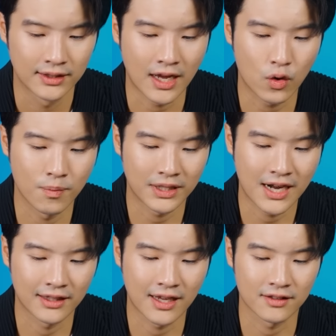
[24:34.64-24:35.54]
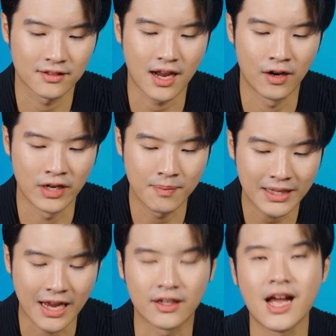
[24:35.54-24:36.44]
ถ้าคุณพัฒนาทักษะเหล่านี้
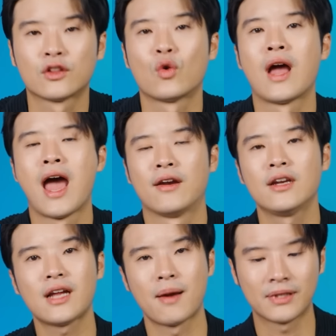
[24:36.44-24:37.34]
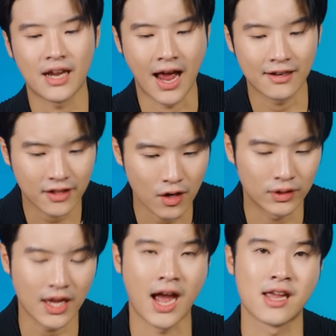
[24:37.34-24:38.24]
ไม่ทันก็อาจตกงานนั้นการพัฒนา hard skill
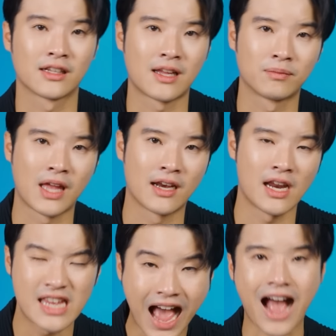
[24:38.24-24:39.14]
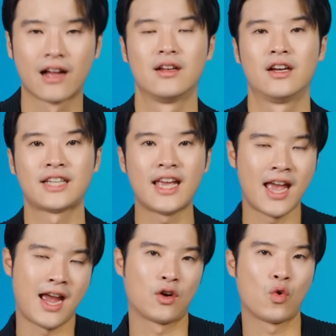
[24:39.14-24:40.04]
ที่ AI ยังทำแทนได้ยากเราใช้
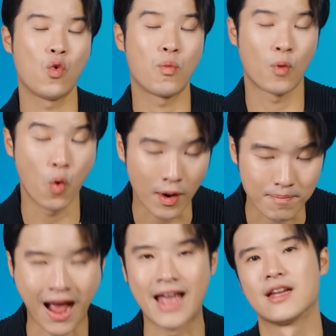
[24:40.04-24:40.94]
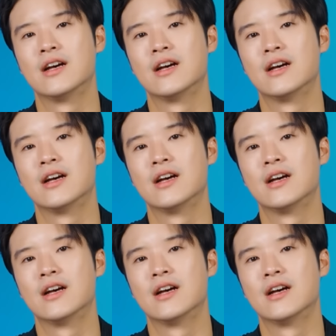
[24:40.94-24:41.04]
AI คู่กันไป